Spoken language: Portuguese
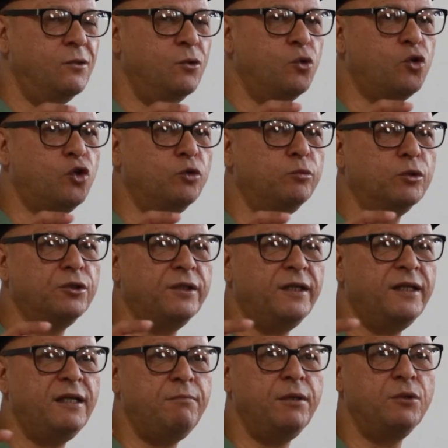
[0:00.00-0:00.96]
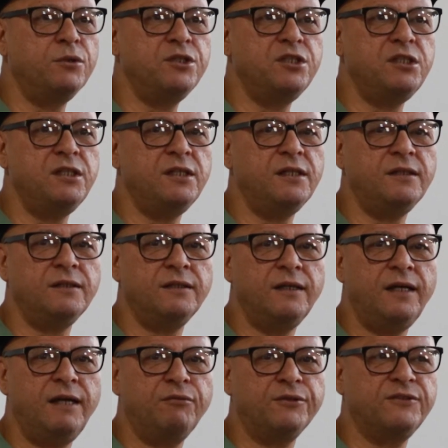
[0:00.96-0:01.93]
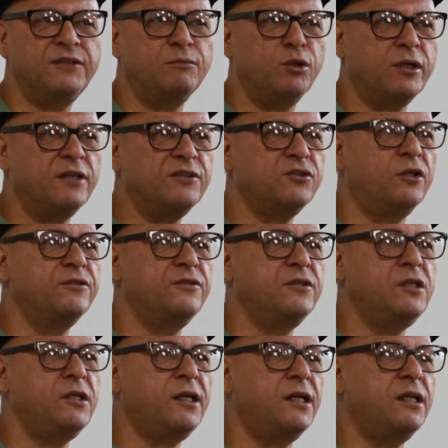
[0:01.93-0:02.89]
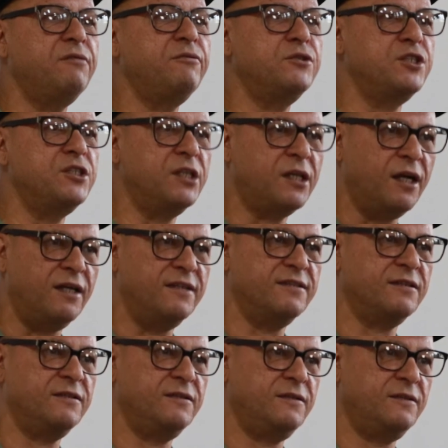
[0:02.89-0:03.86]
O cúmulo da rebeldia é você morar sozinho e querer fugir de casa.